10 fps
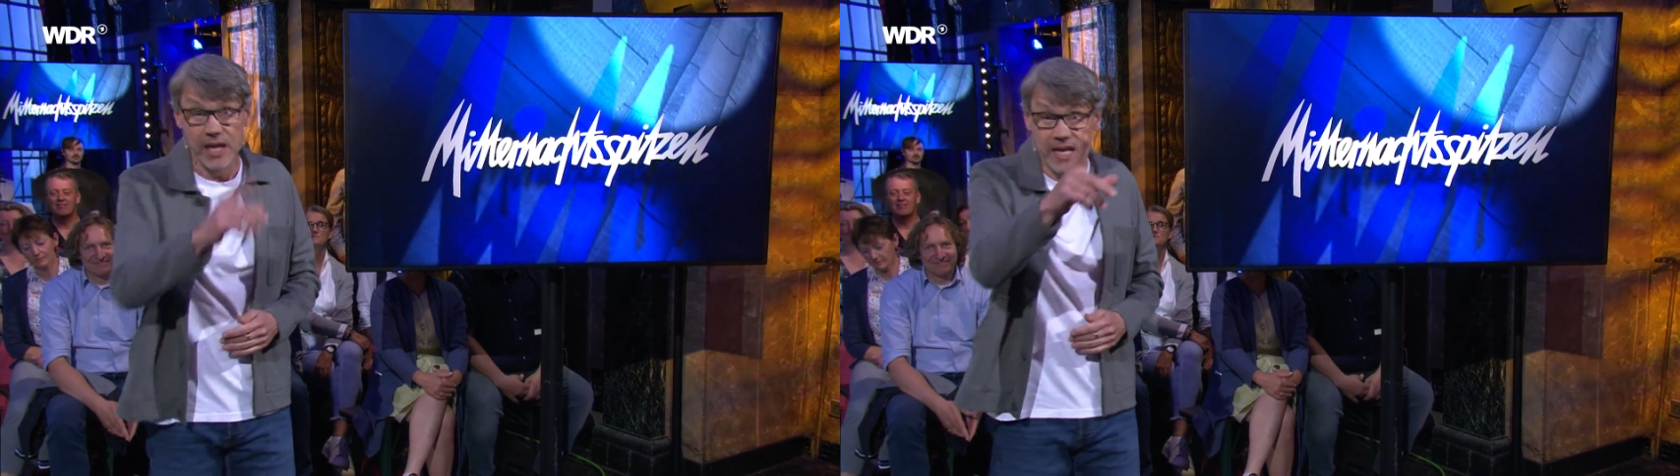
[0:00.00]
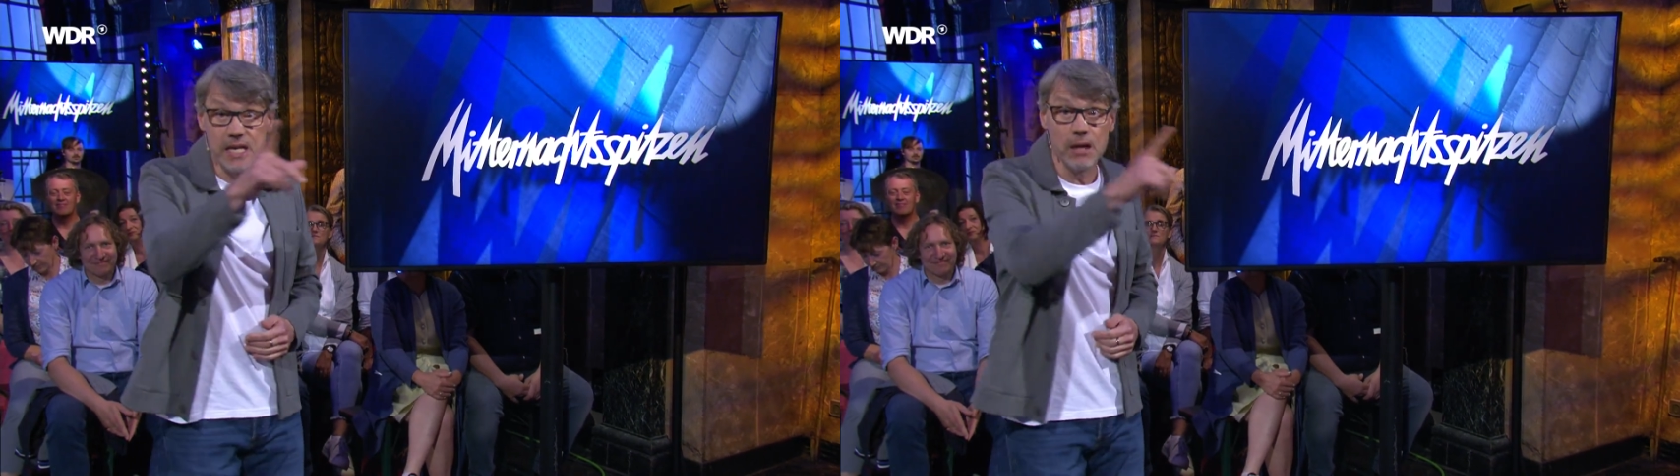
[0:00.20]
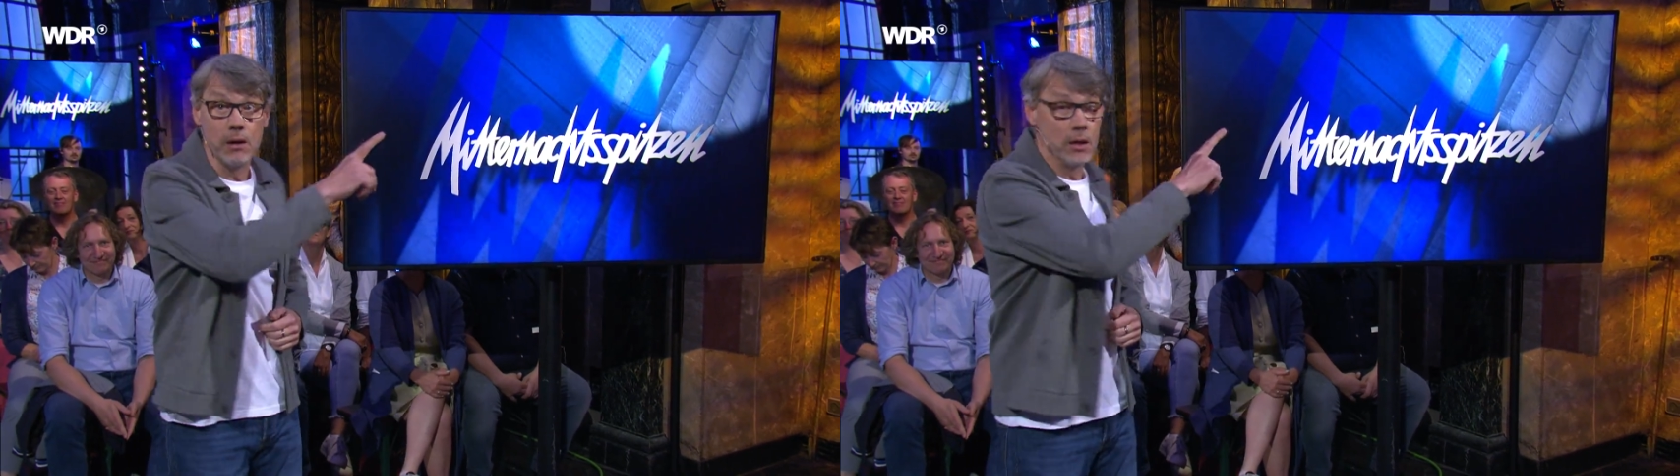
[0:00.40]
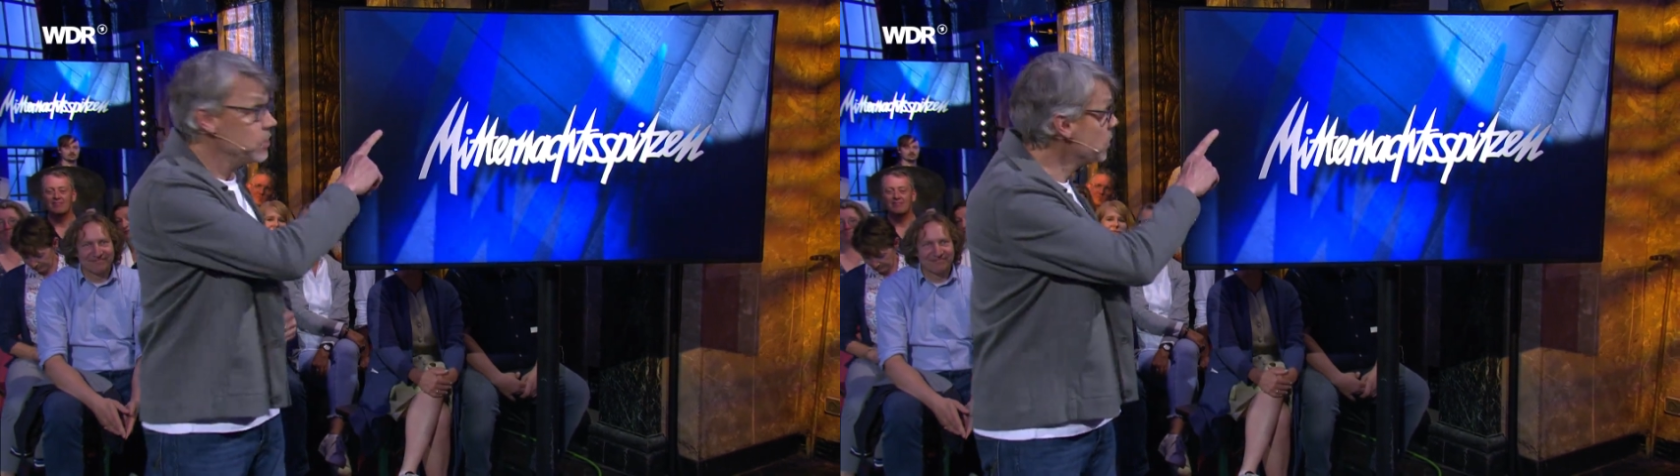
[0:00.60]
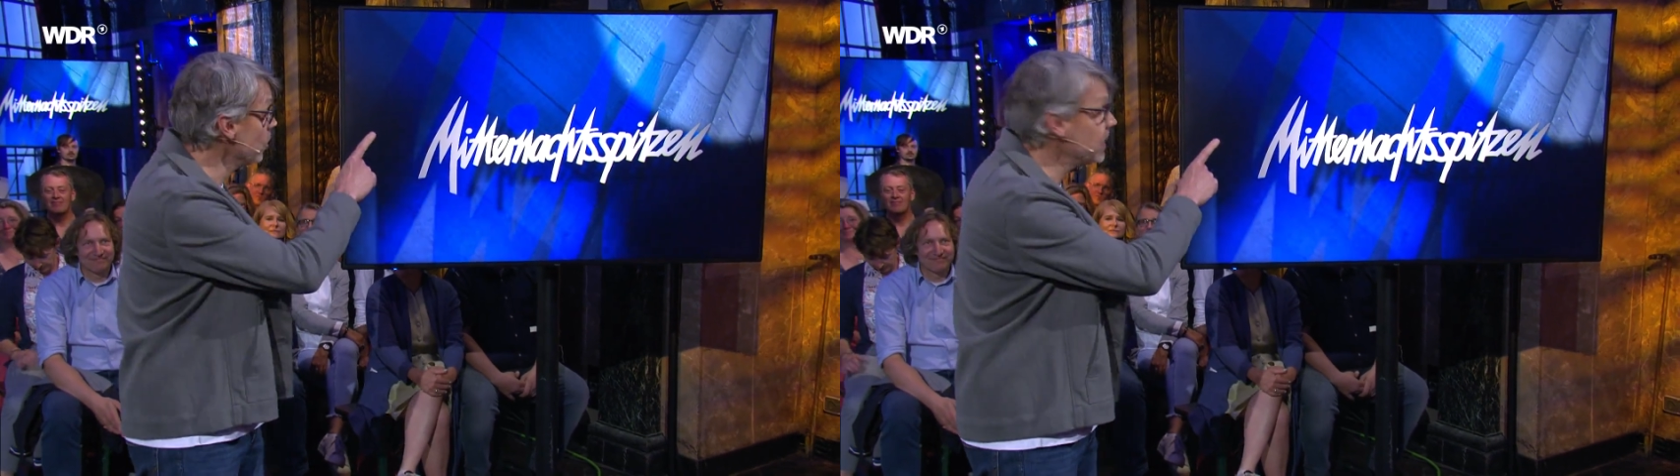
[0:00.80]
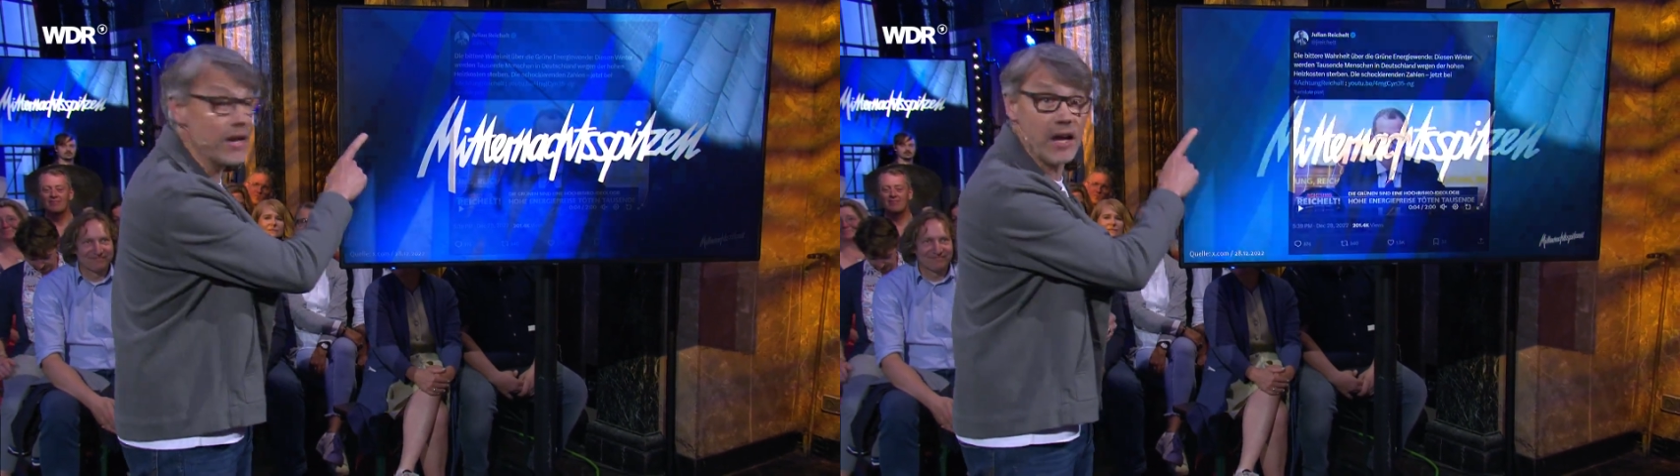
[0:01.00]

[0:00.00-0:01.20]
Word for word: Hier Julian